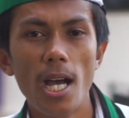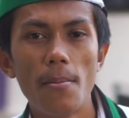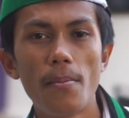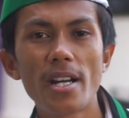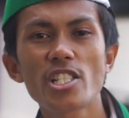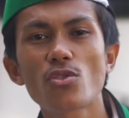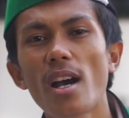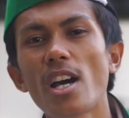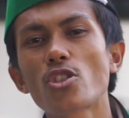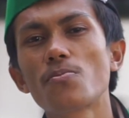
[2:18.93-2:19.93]
Mahasiswa
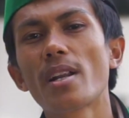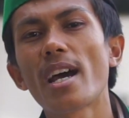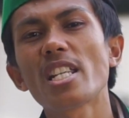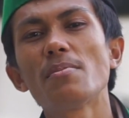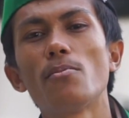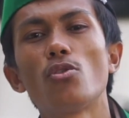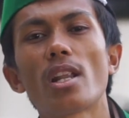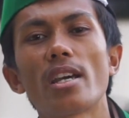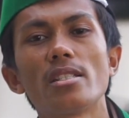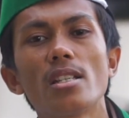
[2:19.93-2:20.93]
harus berani
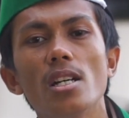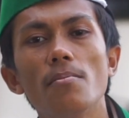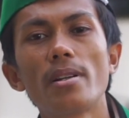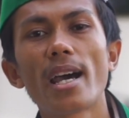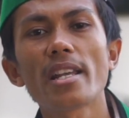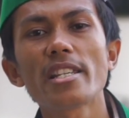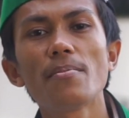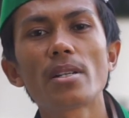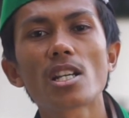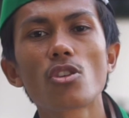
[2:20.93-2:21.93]
memulai, berani
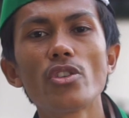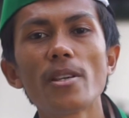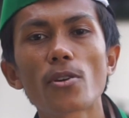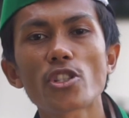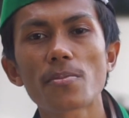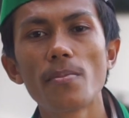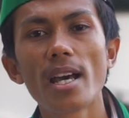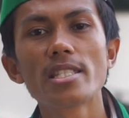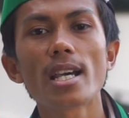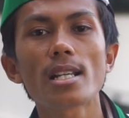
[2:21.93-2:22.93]
menekuni proses
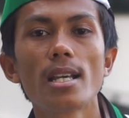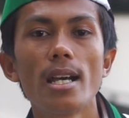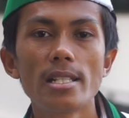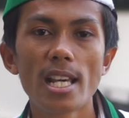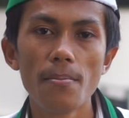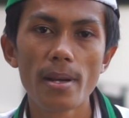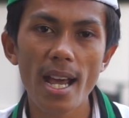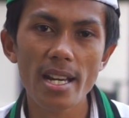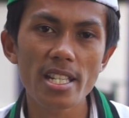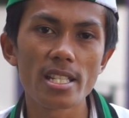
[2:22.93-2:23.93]
belajar, dan
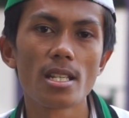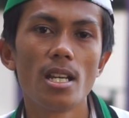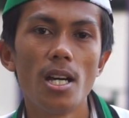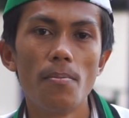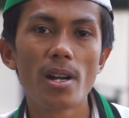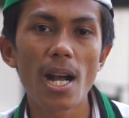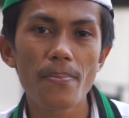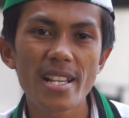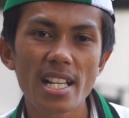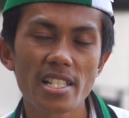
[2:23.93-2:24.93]
berani
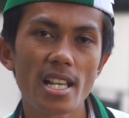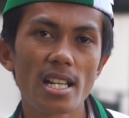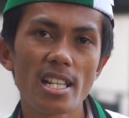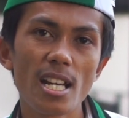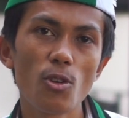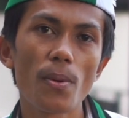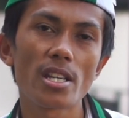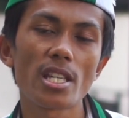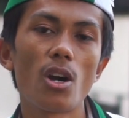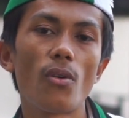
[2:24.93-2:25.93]
mengaplikasikan ilmu
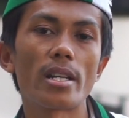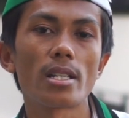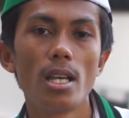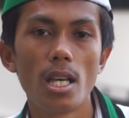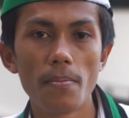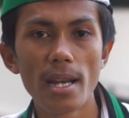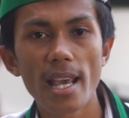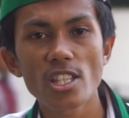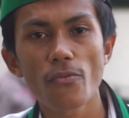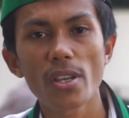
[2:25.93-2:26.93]
pengetahuan. Billahi
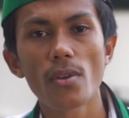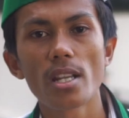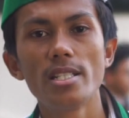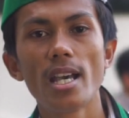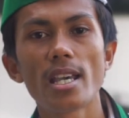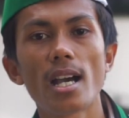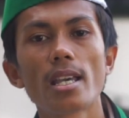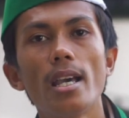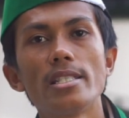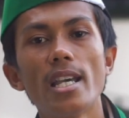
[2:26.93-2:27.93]
taufiq wal hidayah,
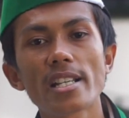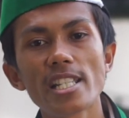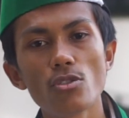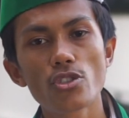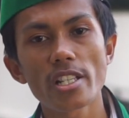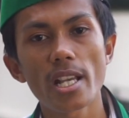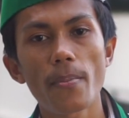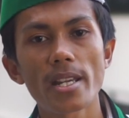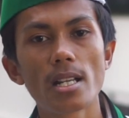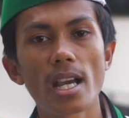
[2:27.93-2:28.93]
yakin usaha
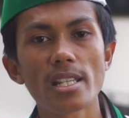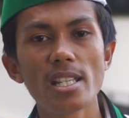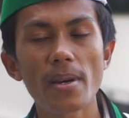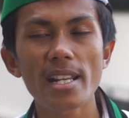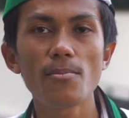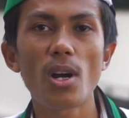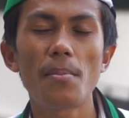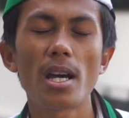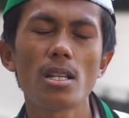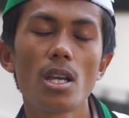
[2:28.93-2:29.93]
sampai dengan iman ilmu
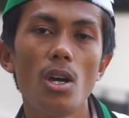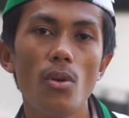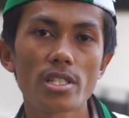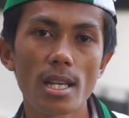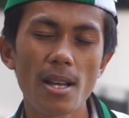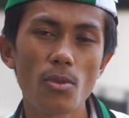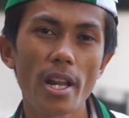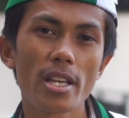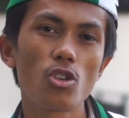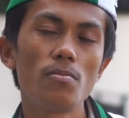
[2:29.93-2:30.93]
amal.
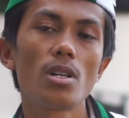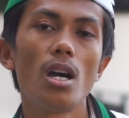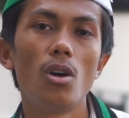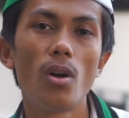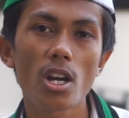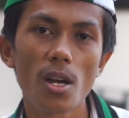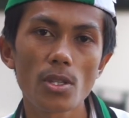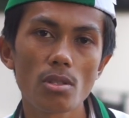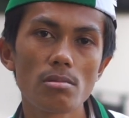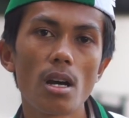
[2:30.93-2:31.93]
Assalamualaikum
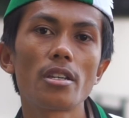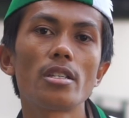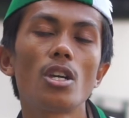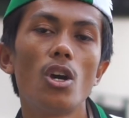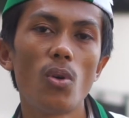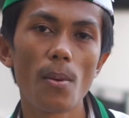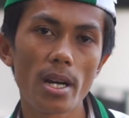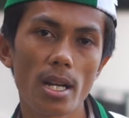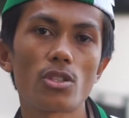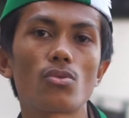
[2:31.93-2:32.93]
warahmatullahi
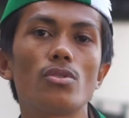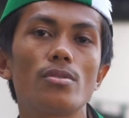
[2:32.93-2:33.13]
wabarakatuh.